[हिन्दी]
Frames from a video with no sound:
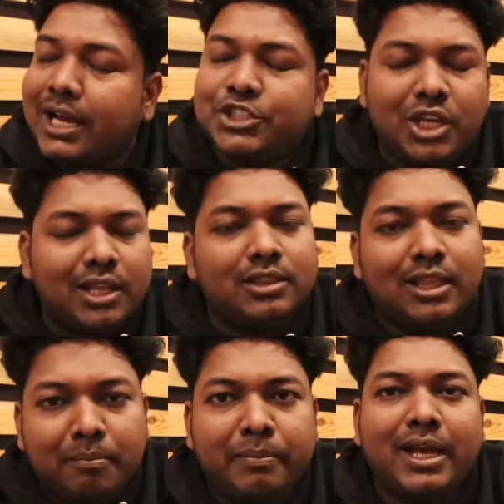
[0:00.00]
यहाँ का चिकन
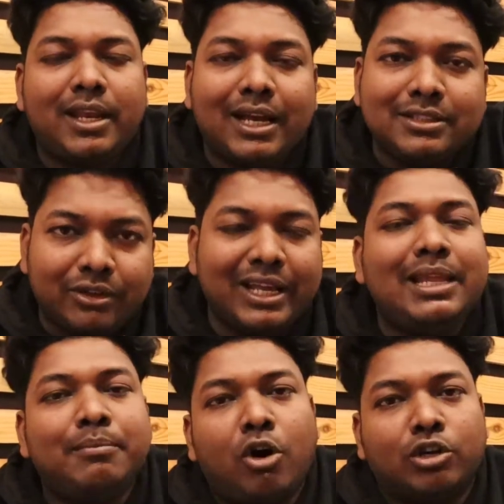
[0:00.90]
दम बिरयानी गाइज
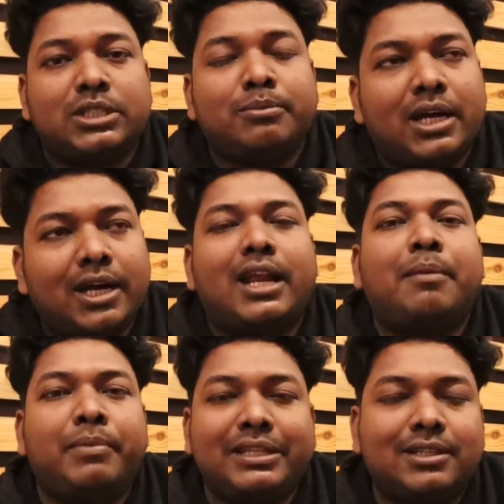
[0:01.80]
रियली में औसम है अगर
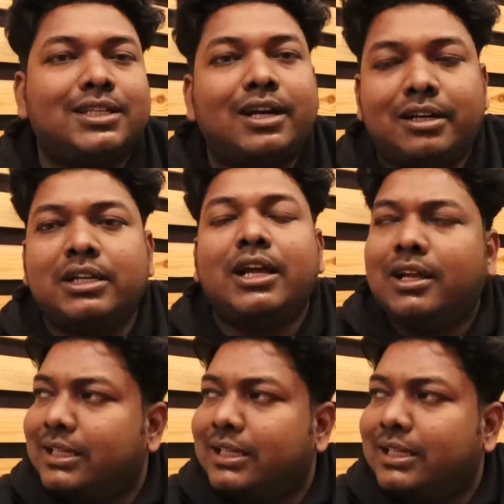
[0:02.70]
आप इतनी जगह